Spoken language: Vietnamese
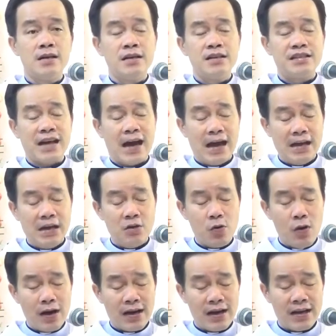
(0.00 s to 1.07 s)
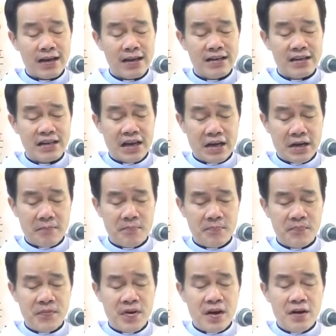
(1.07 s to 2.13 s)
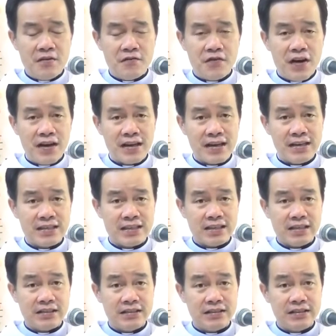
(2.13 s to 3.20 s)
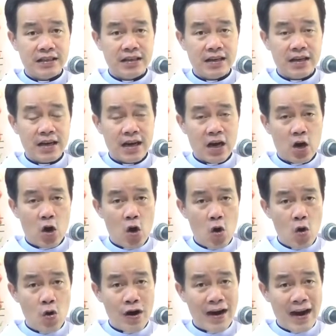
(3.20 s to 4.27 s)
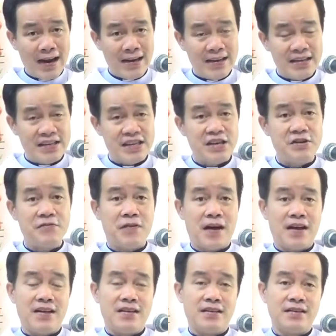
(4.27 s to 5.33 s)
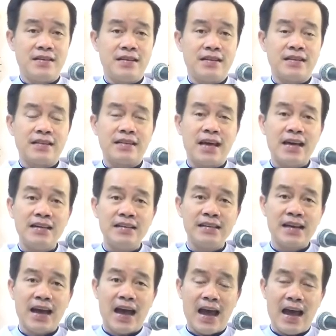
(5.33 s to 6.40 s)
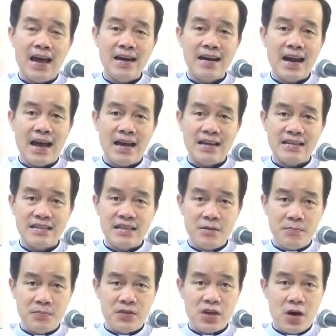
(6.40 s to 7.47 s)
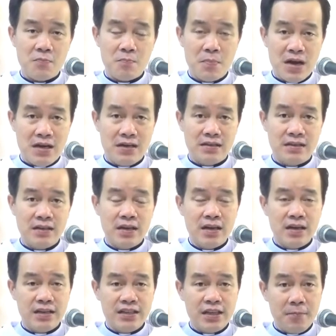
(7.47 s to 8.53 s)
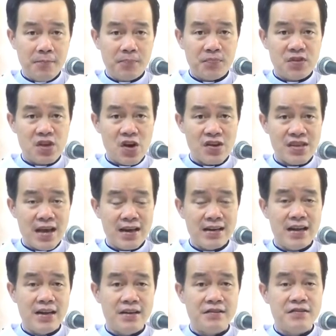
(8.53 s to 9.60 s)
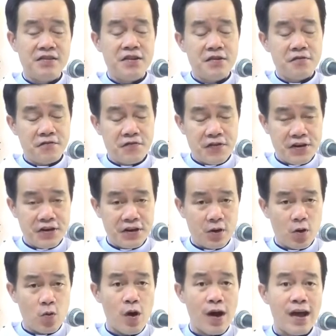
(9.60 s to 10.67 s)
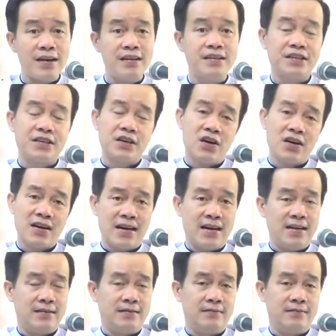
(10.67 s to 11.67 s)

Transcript: trải qua cái kinh nghiệm với cái sự cố gắng như vậy thánh cả đã giúp cho mình giúp cho gia đình vượt qua được khó khăn